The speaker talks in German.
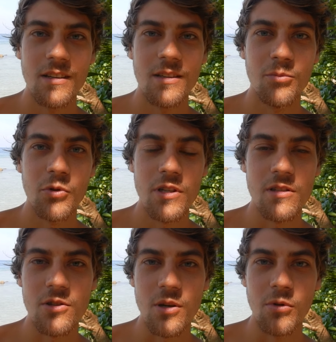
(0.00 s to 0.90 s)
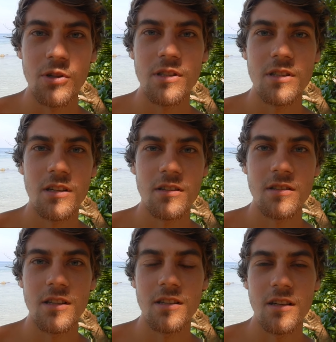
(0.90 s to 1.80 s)
äh, buddhistischer Mönch
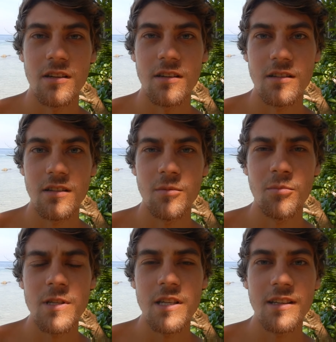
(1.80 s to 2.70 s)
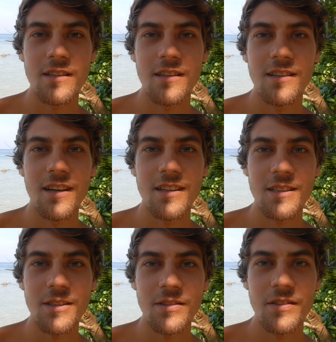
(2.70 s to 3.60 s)
Thich Nan,
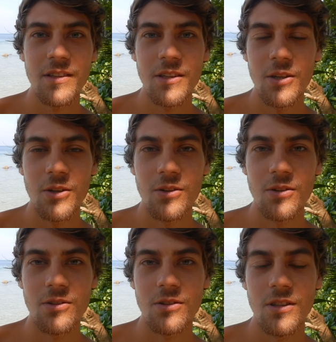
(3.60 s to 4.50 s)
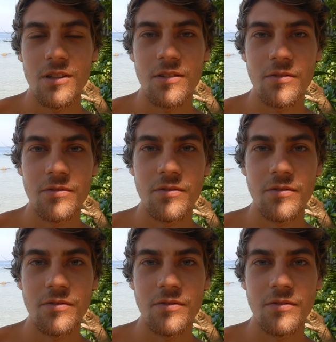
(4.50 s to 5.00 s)
Hat. Ja.